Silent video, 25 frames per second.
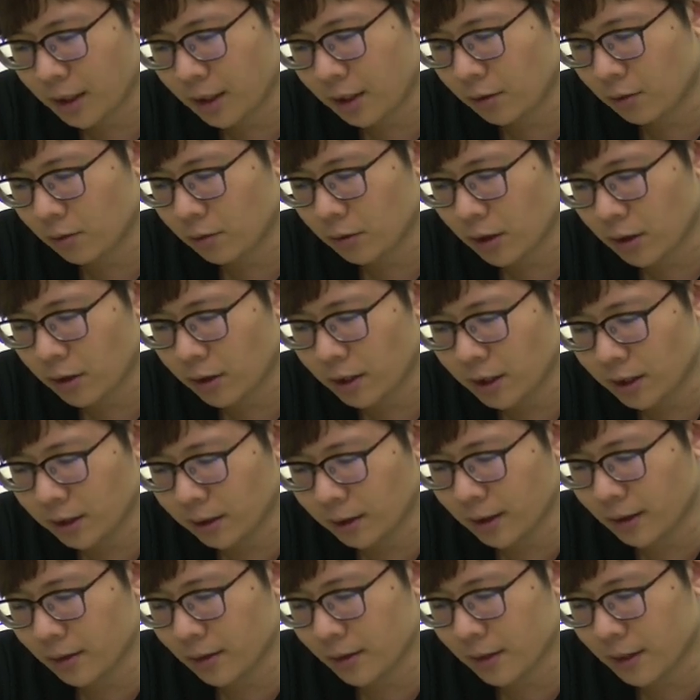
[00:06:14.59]
deiru 哈，
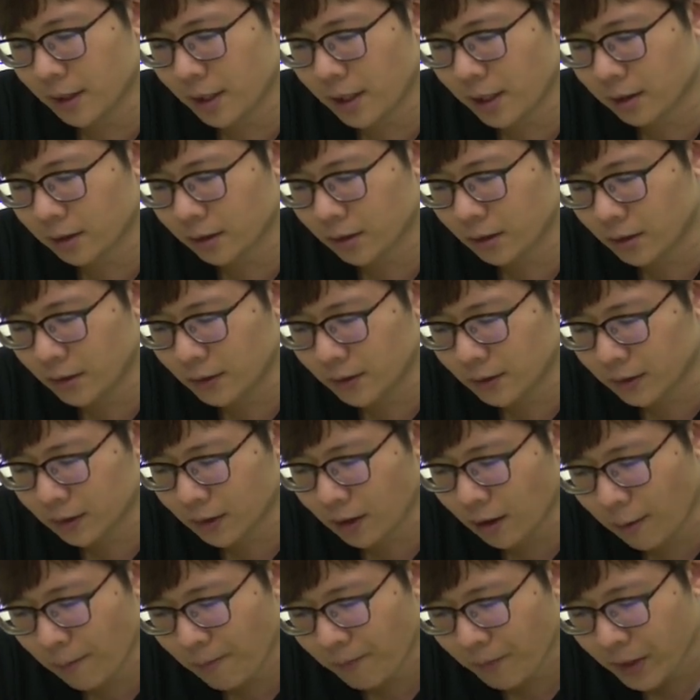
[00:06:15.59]
一定这样的意
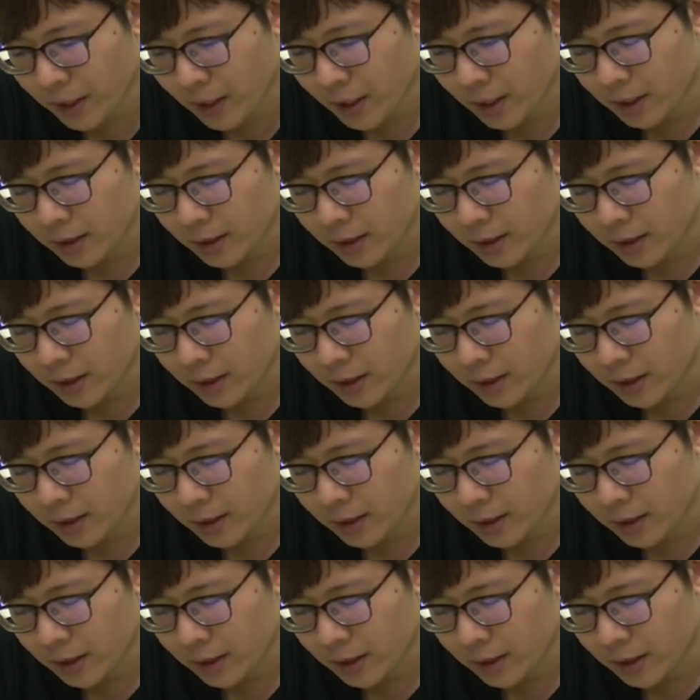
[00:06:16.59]
思哈。